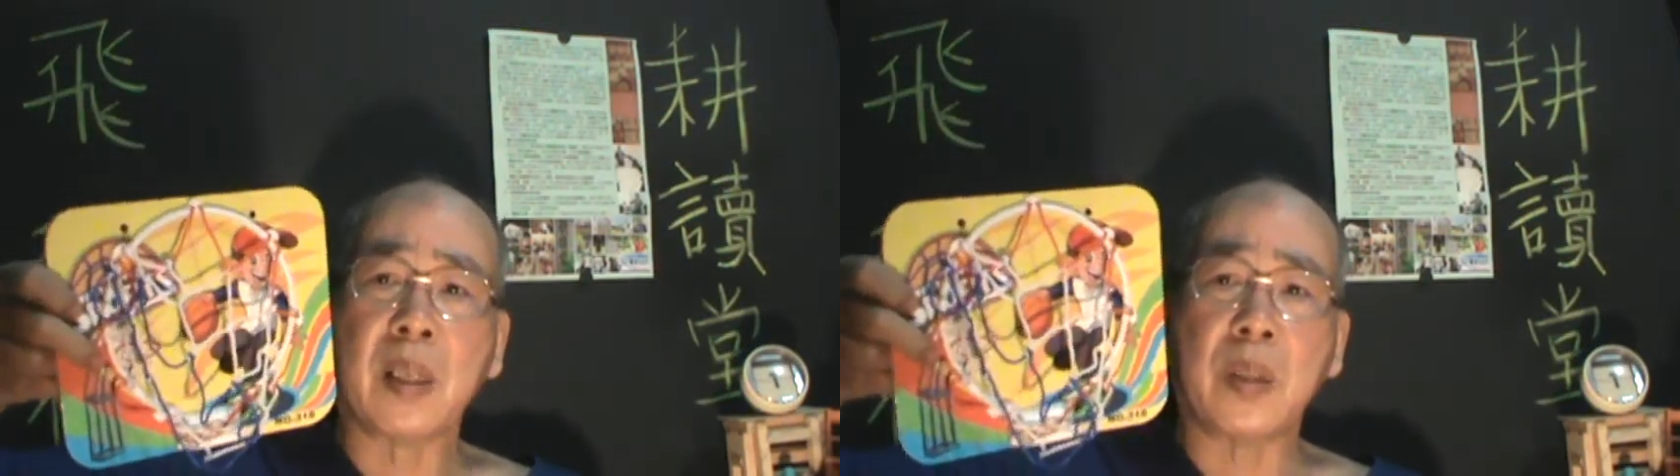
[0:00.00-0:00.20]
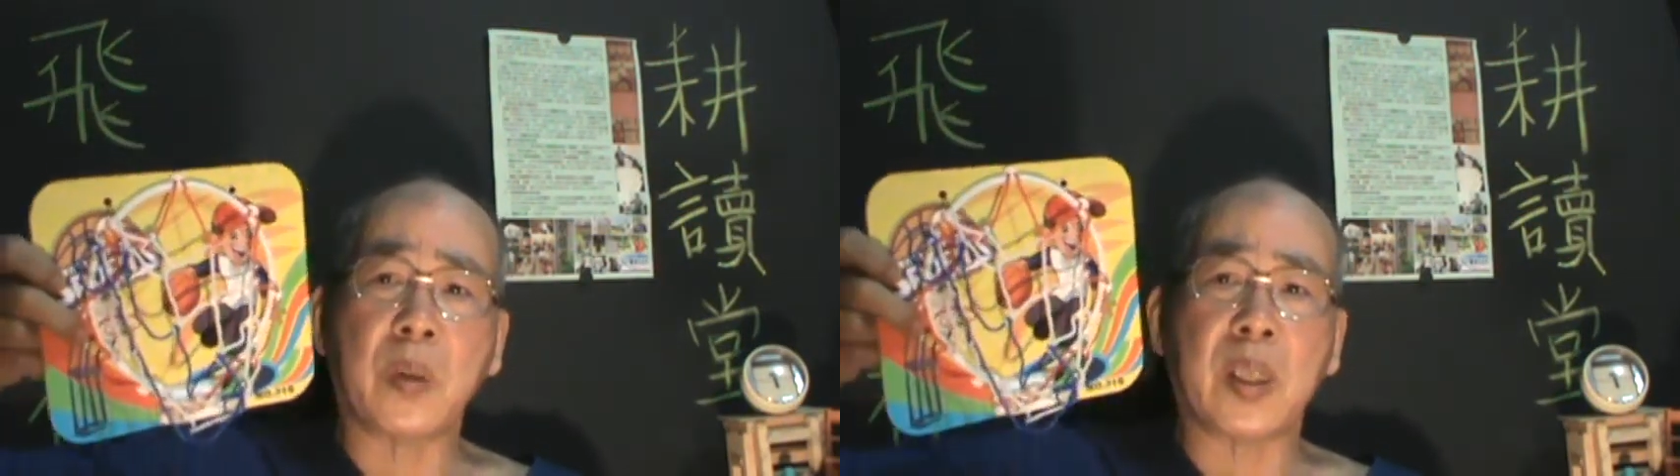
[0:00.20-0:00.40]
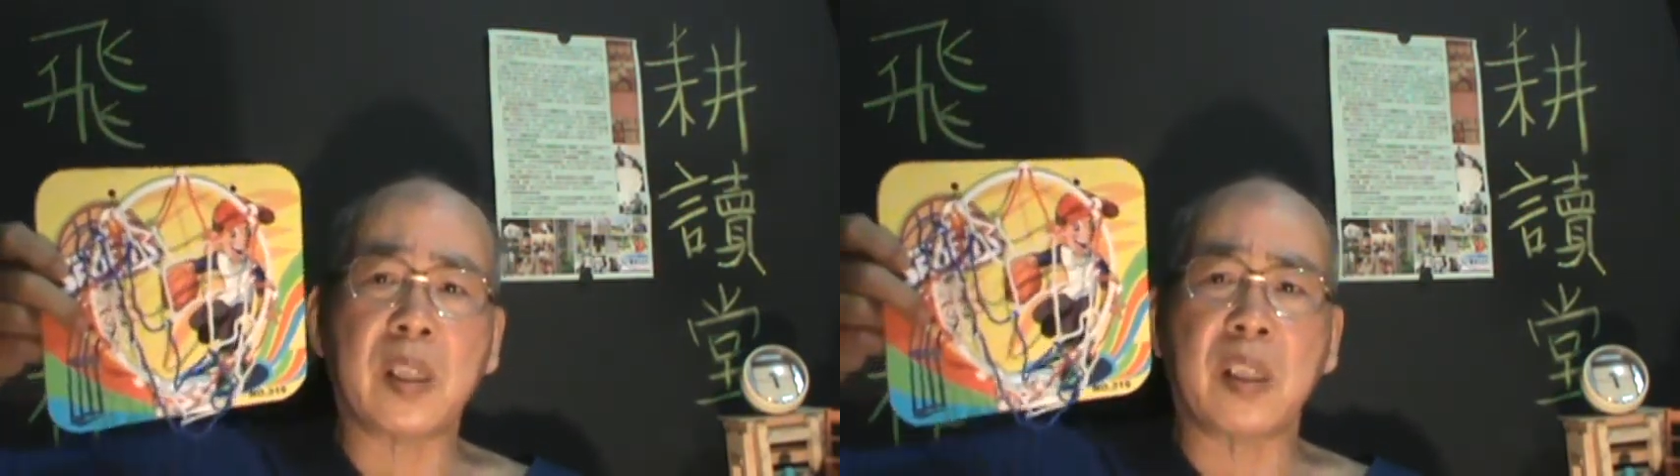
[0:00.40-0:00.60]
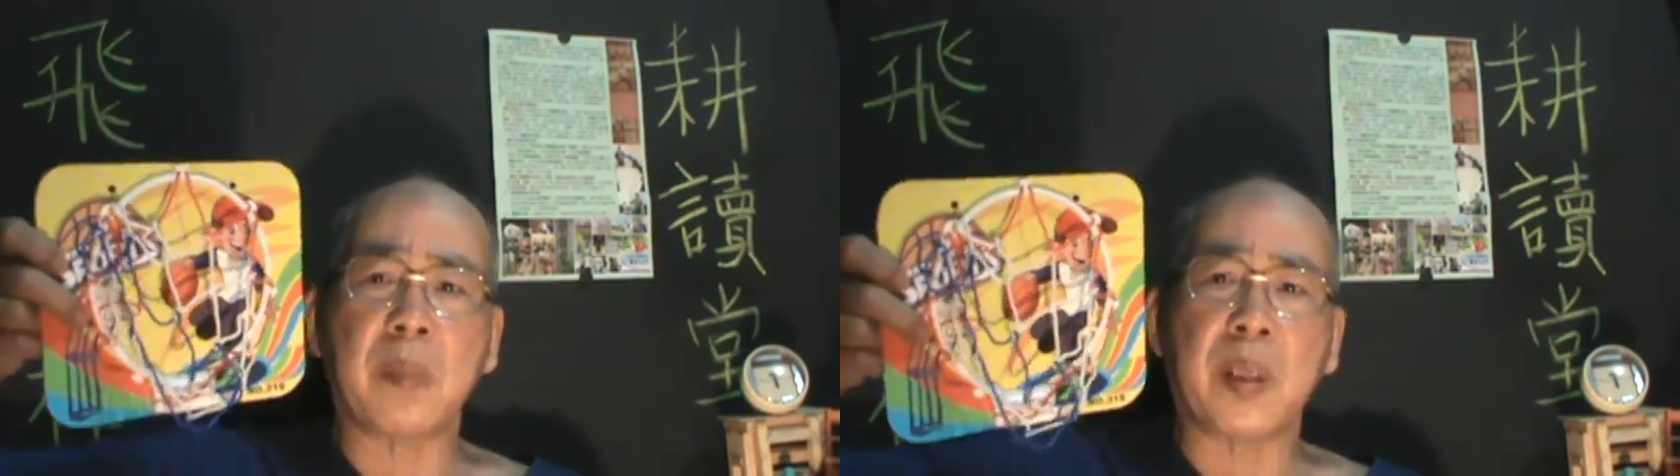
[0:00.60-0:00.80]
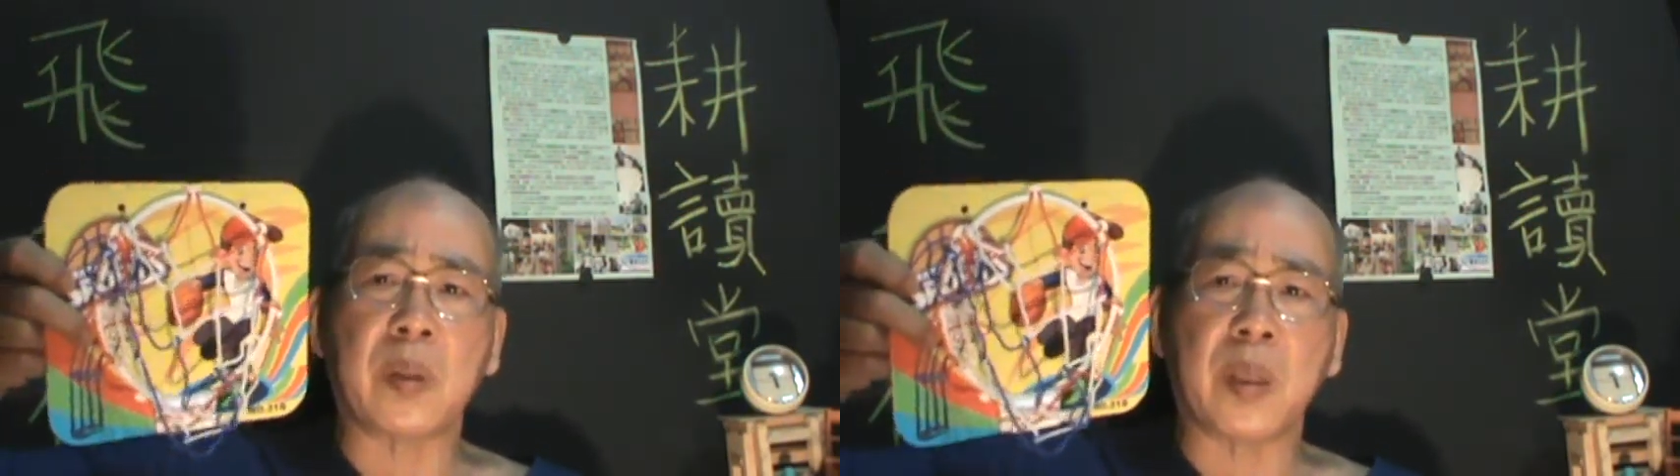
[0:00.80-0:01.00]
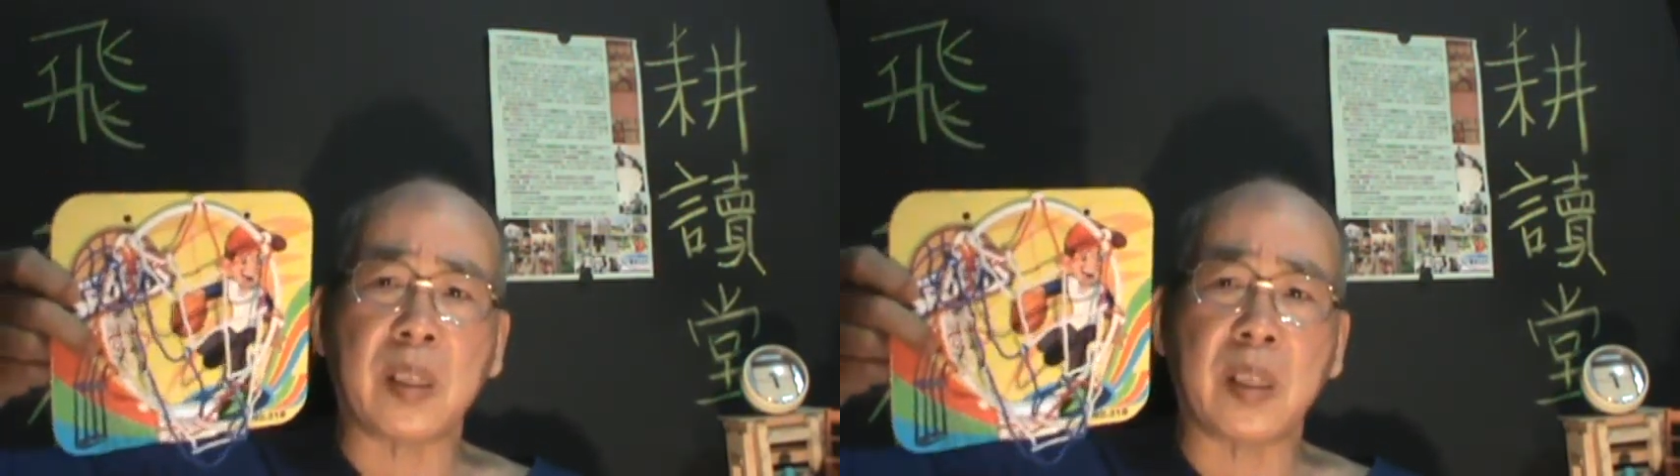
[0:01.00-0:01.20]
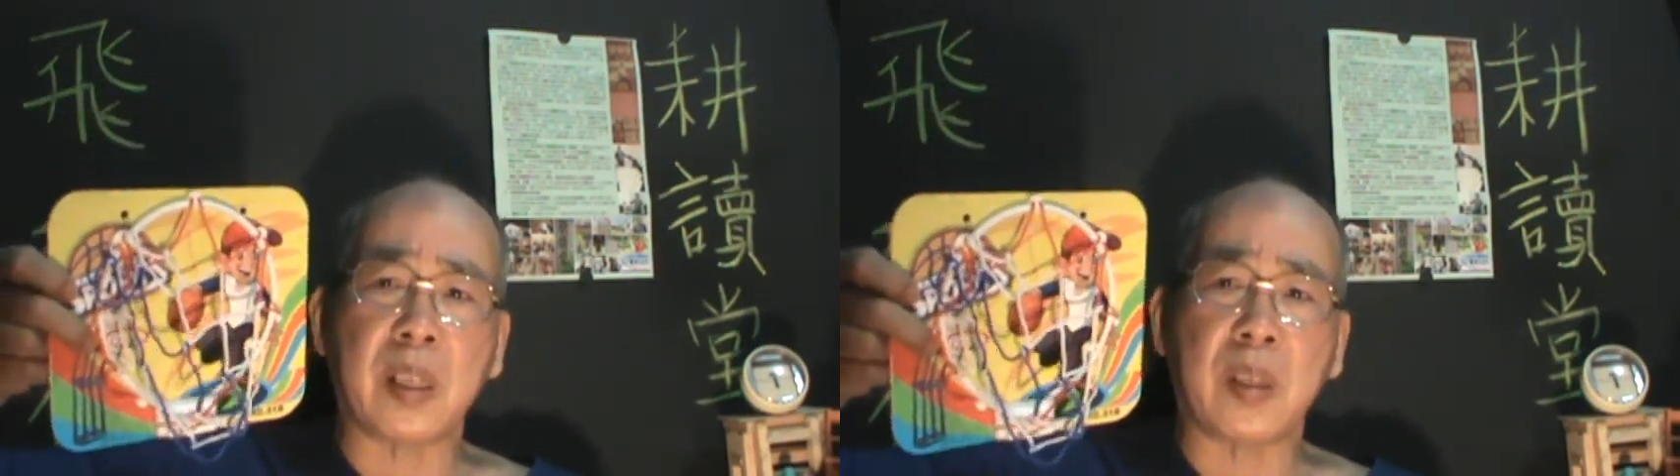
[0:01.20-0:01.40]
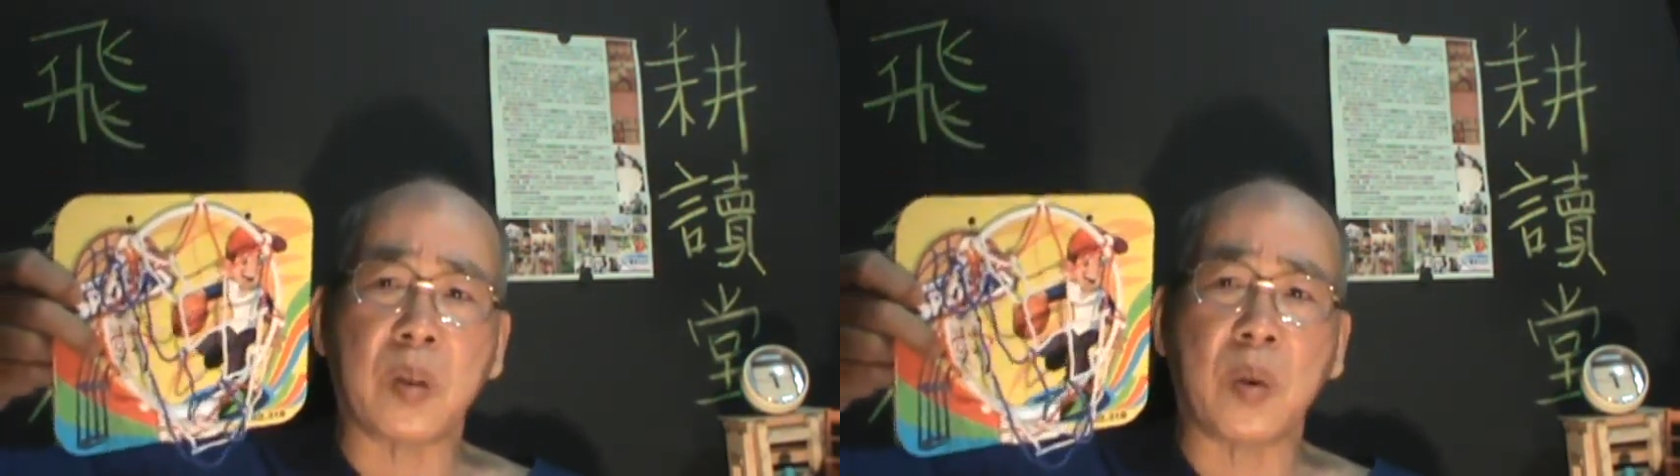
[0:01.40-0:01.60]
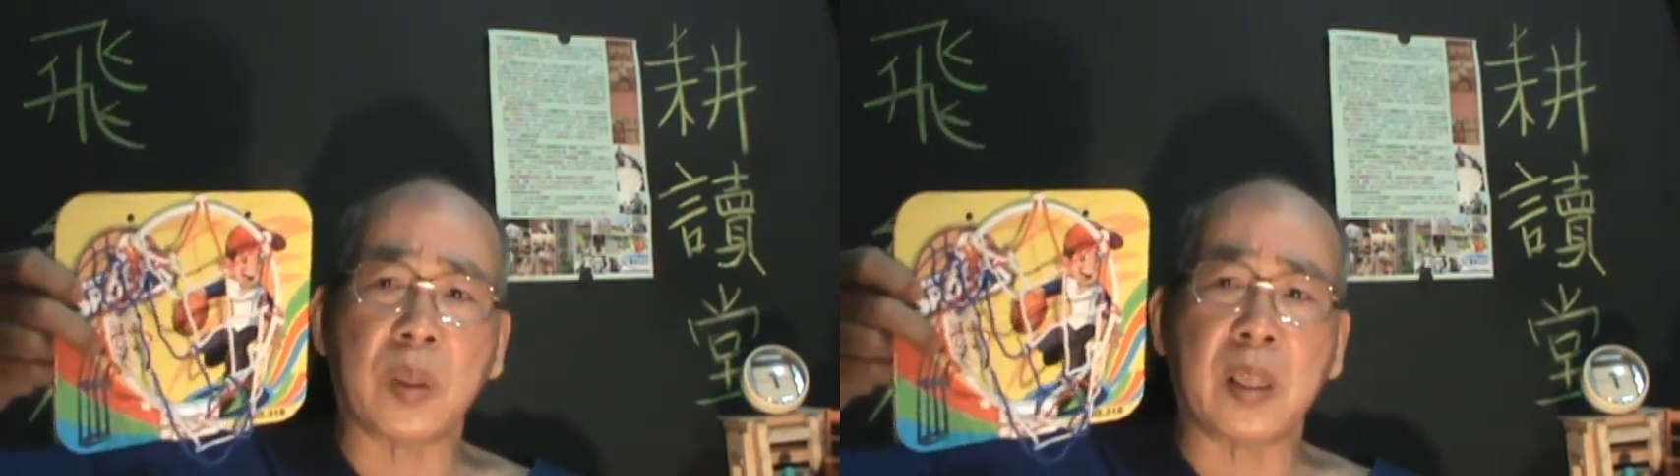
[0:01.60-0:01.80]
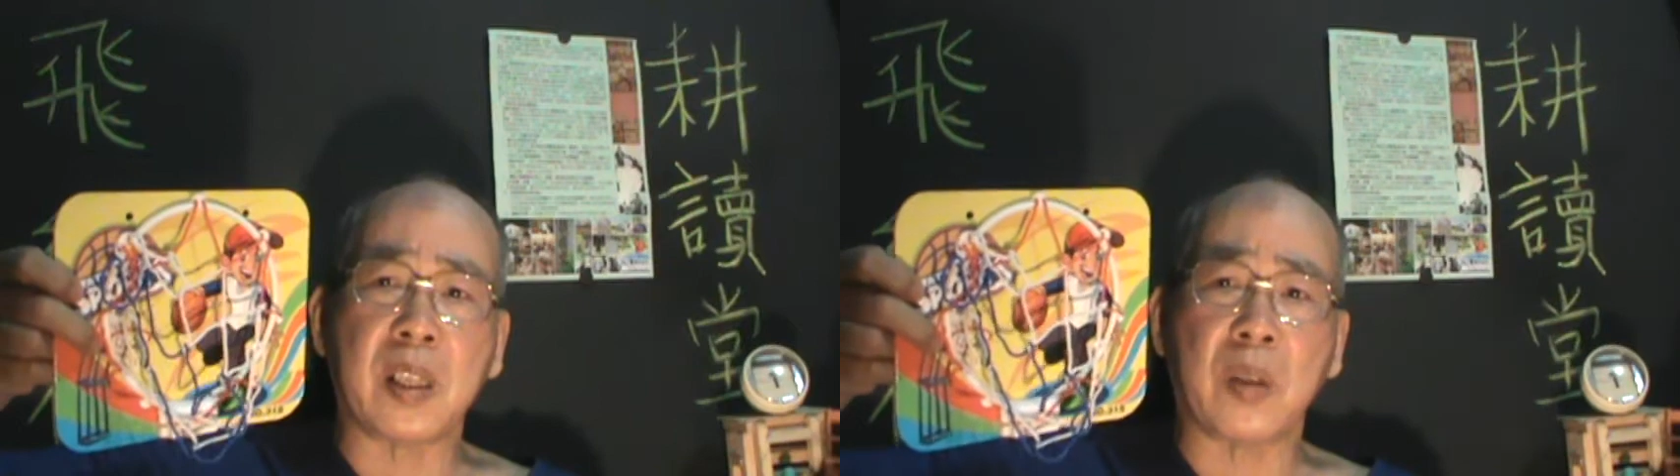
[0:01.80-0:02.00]
有的是这边，有的是这种空
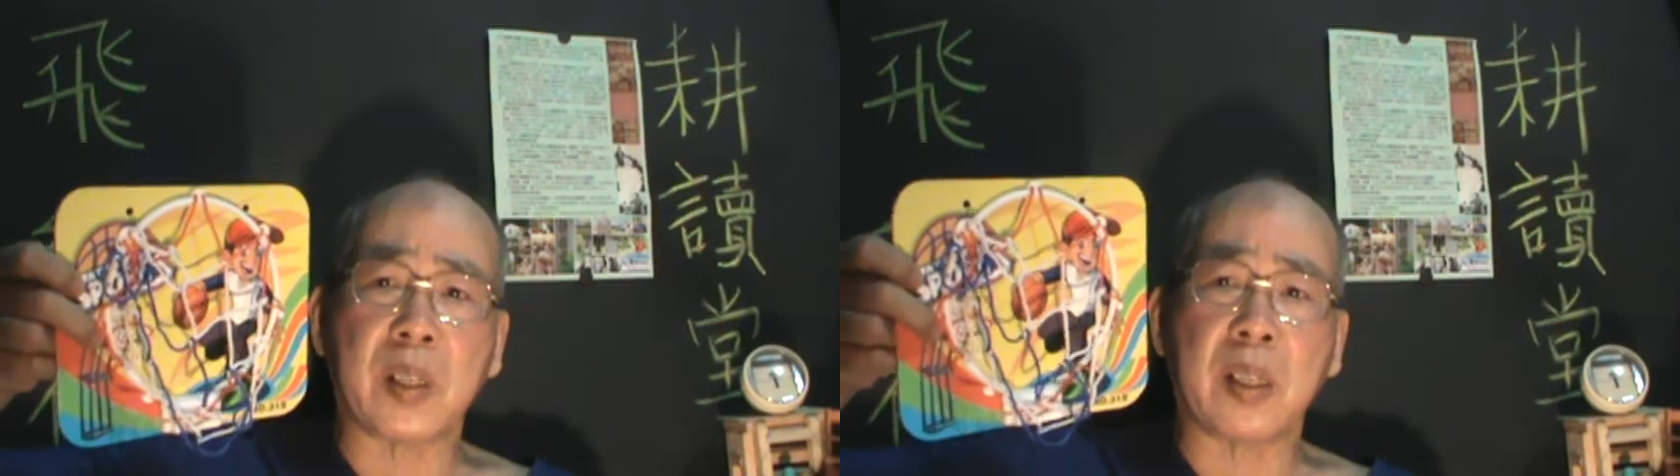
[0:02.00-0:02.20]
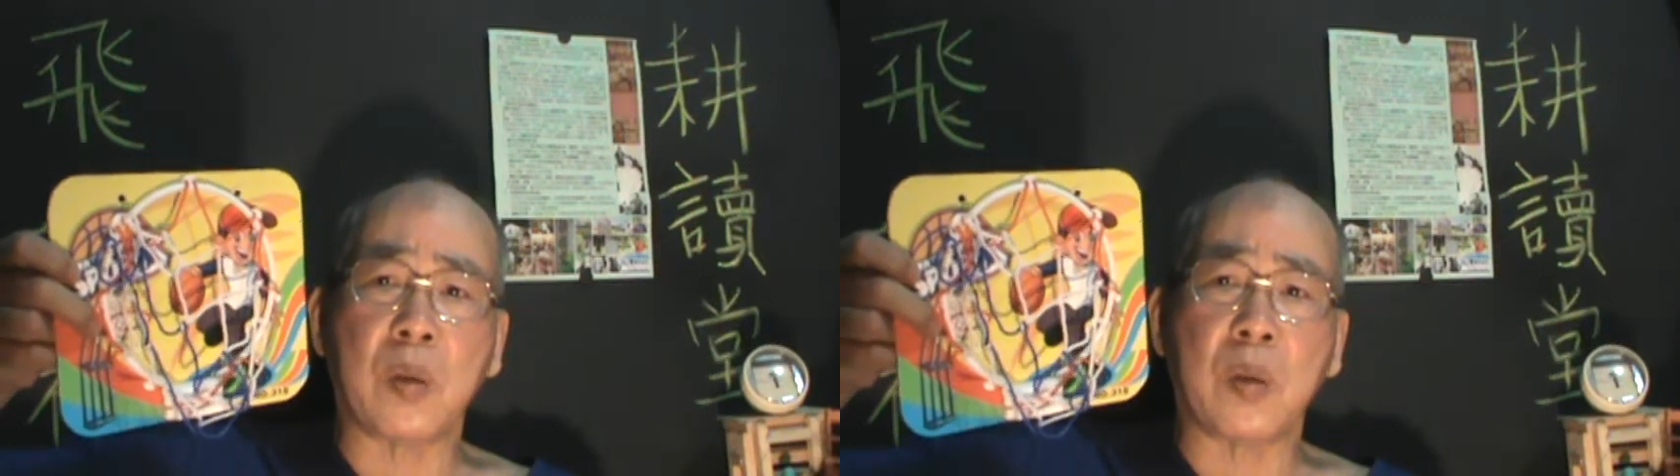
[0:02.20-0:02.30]
的教室、